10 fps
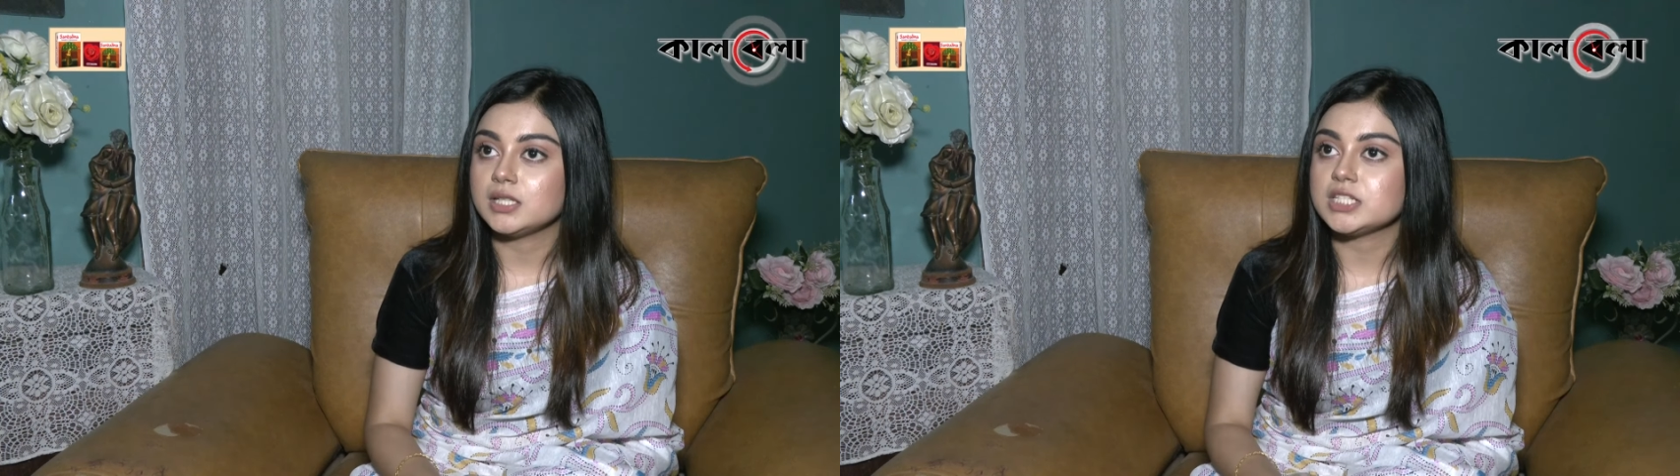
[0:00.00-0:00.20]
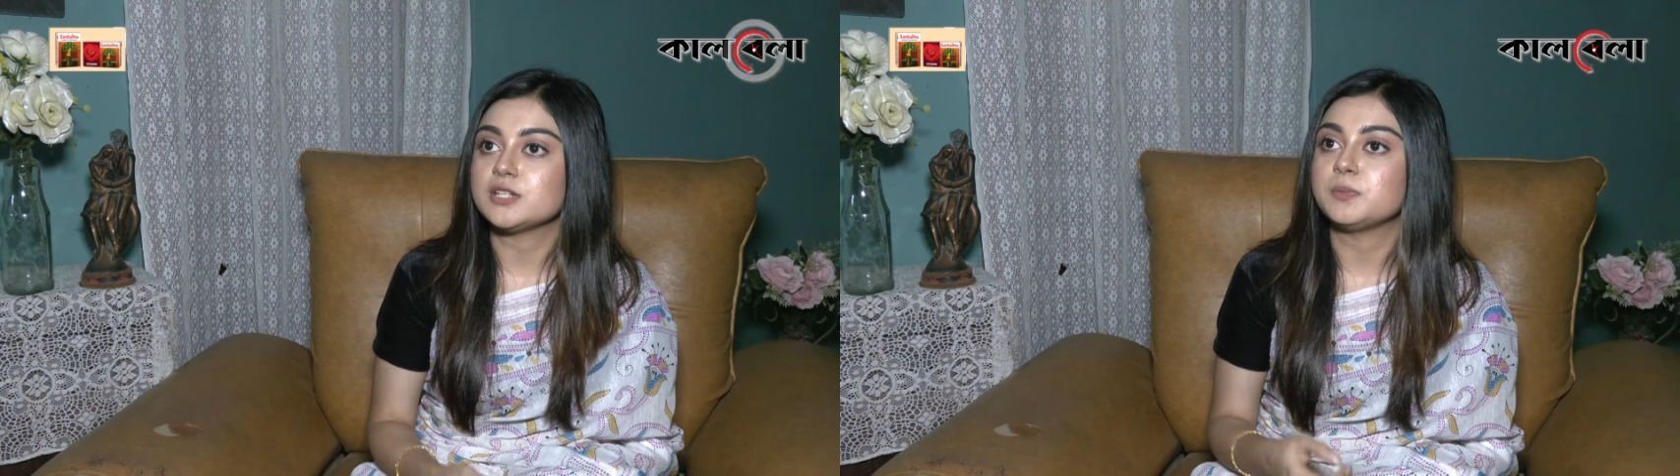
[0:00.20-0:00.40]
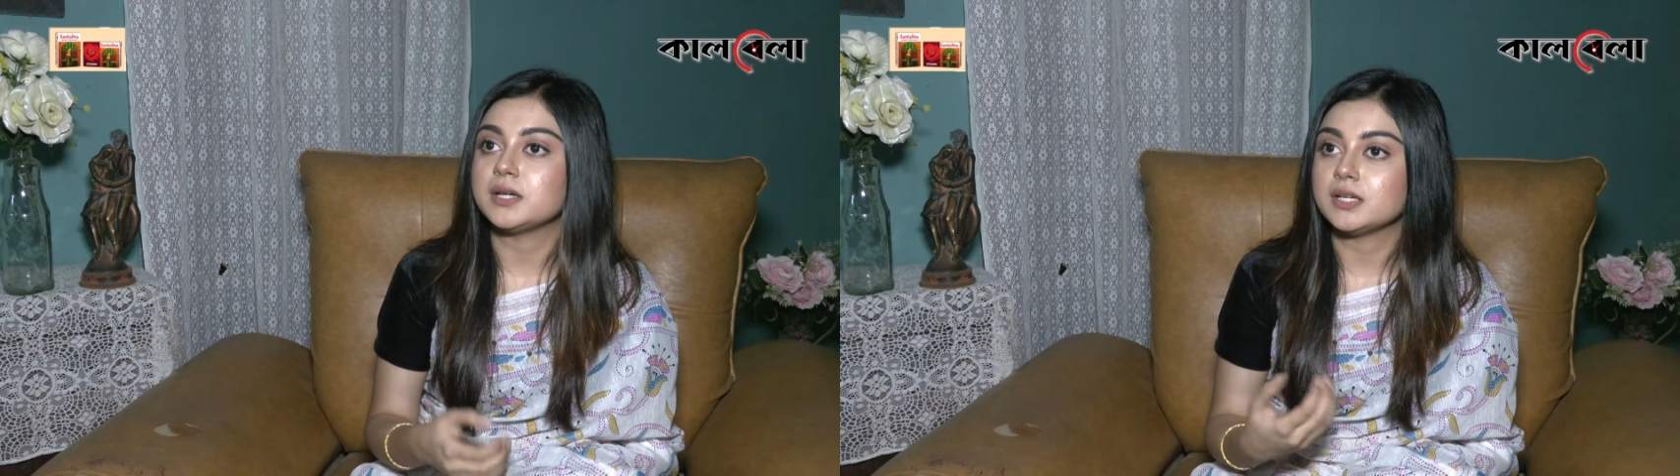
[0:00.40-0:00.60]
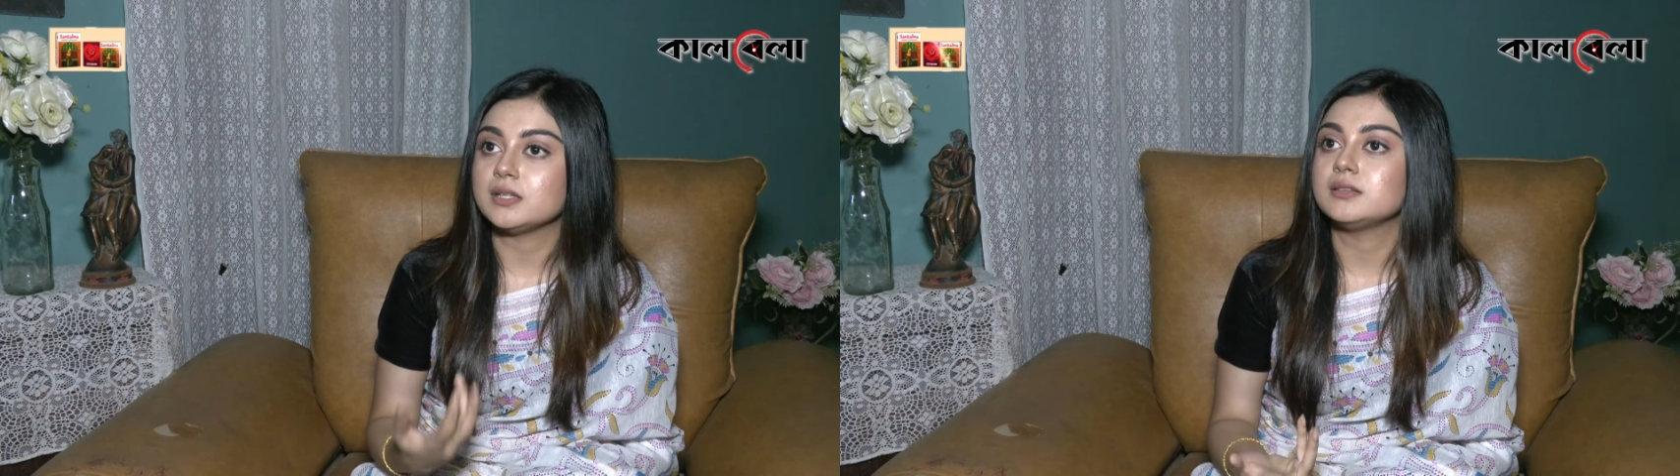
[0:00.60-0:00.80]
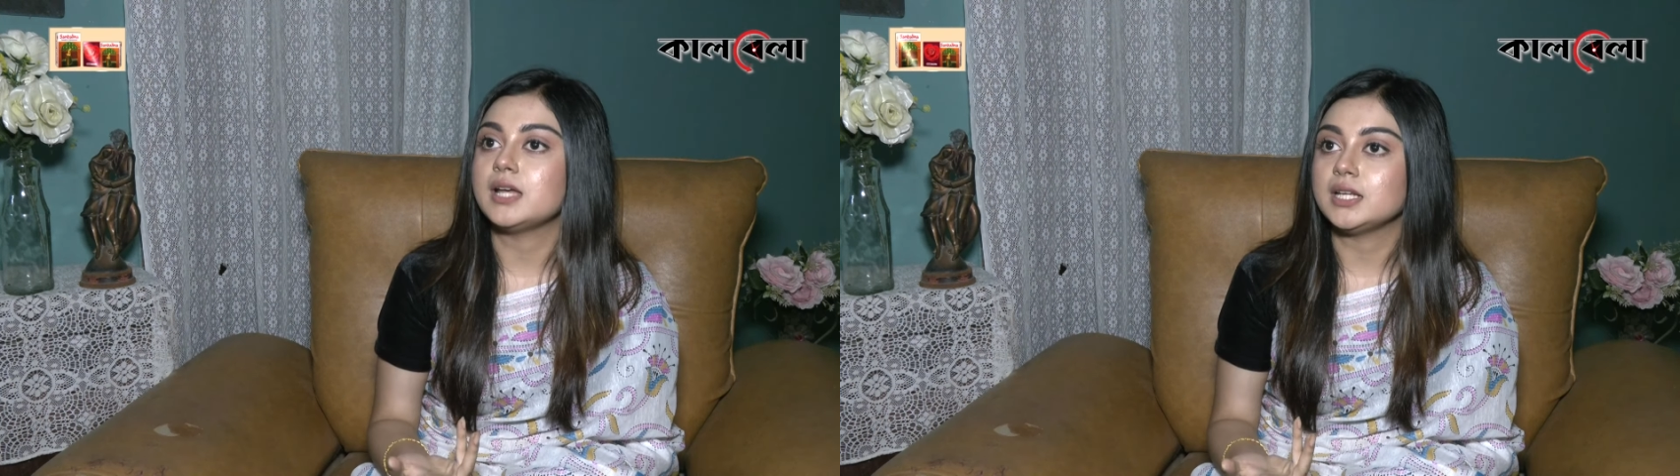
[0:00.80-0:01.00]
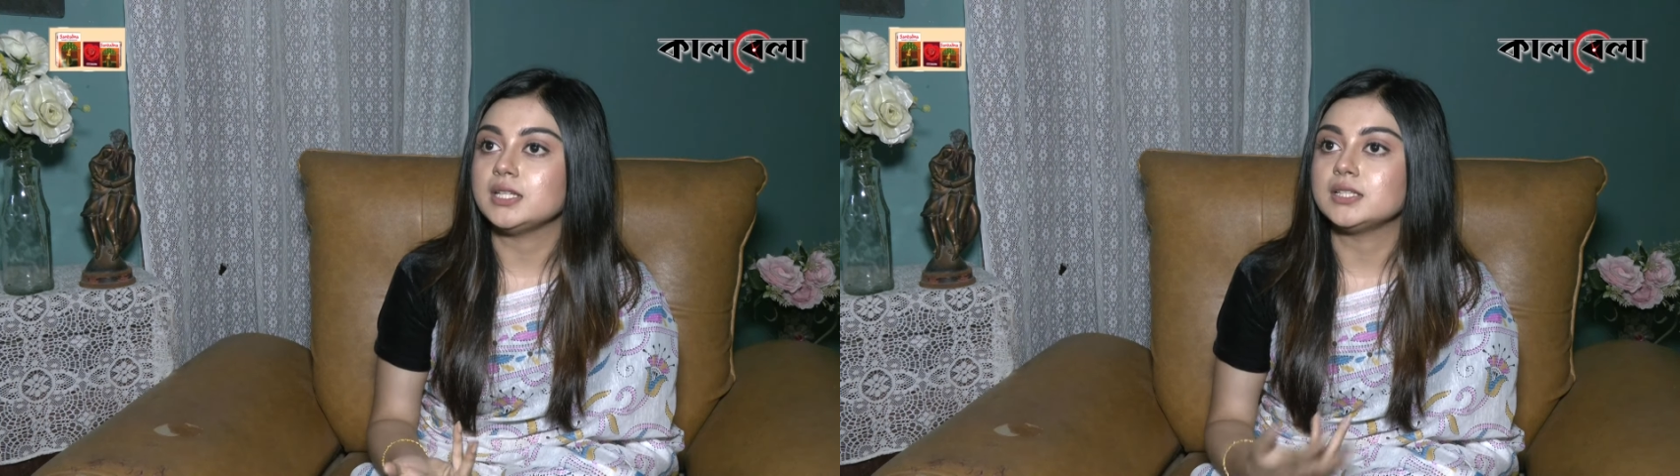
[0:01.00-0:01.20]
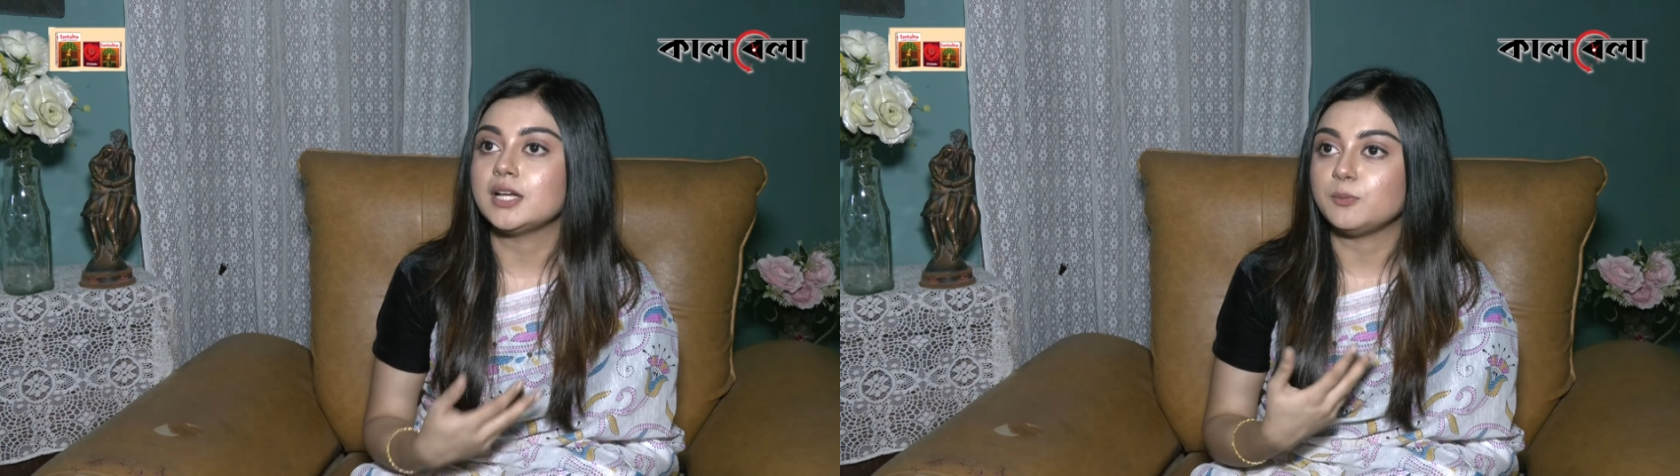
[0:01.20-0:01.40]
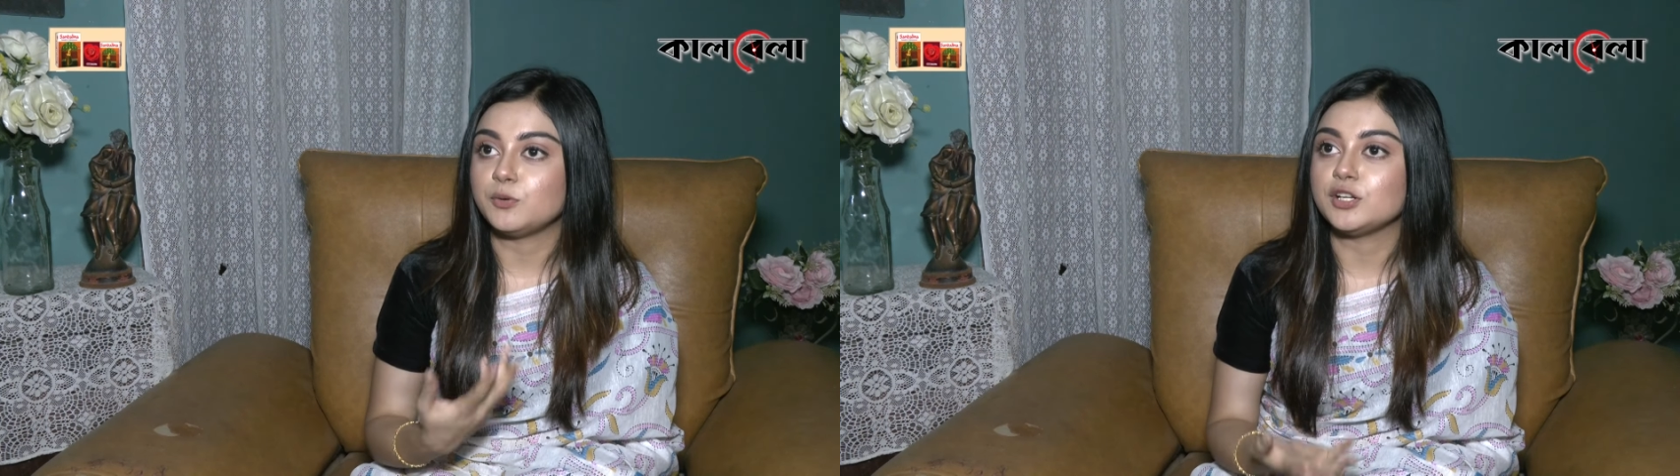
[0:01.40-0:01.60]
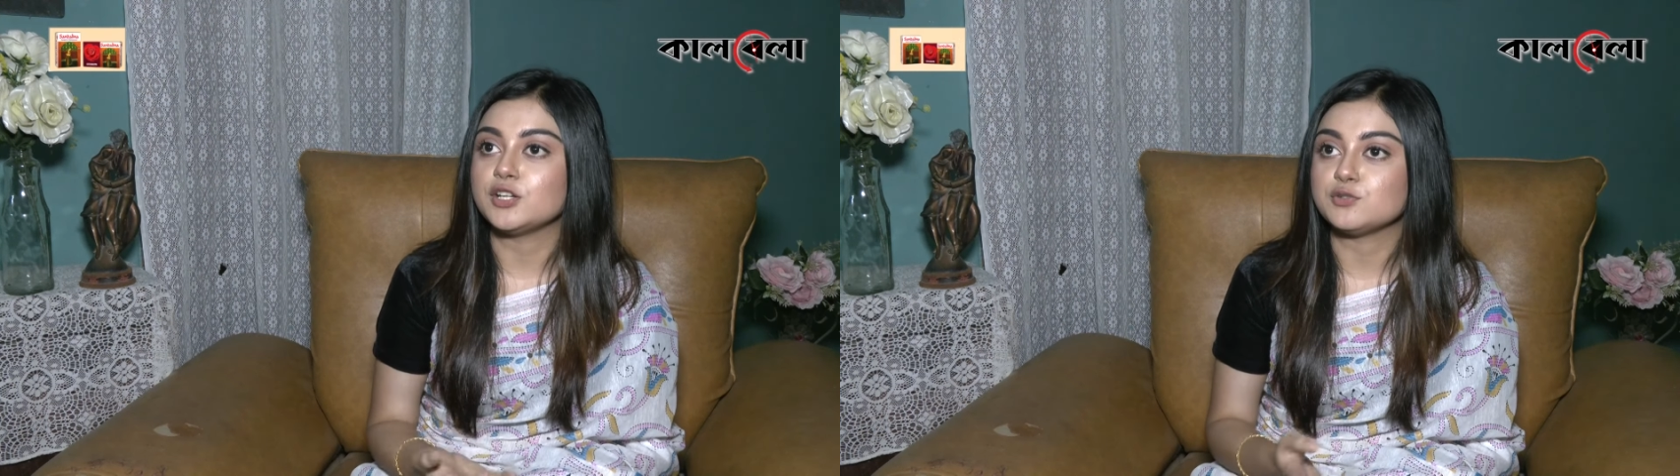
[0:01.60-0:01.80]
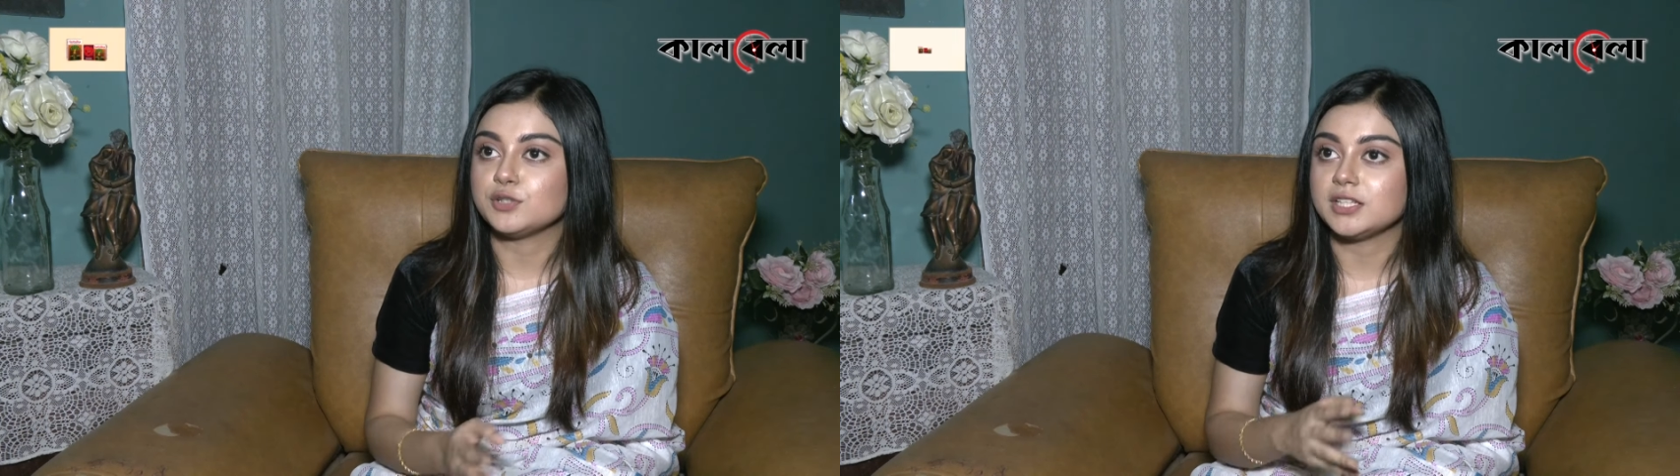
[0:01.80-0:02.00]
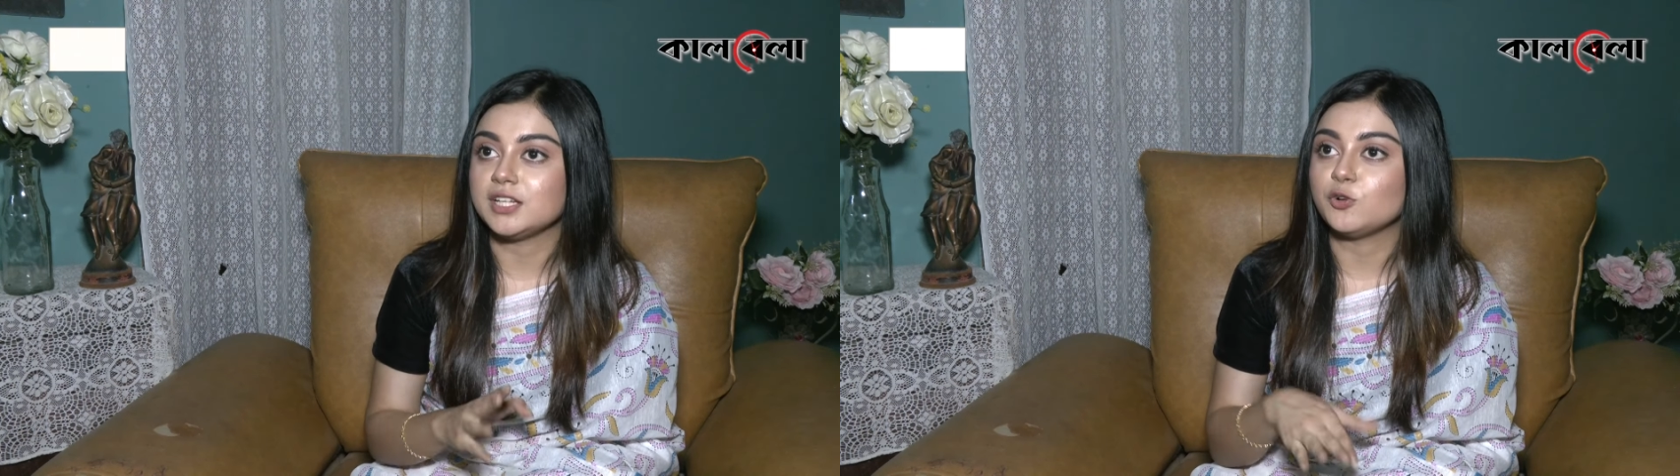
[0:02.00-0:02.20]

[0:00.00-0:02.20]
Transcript: নিজের পায়ে দাঁড়িয়ে তারপরে আসলে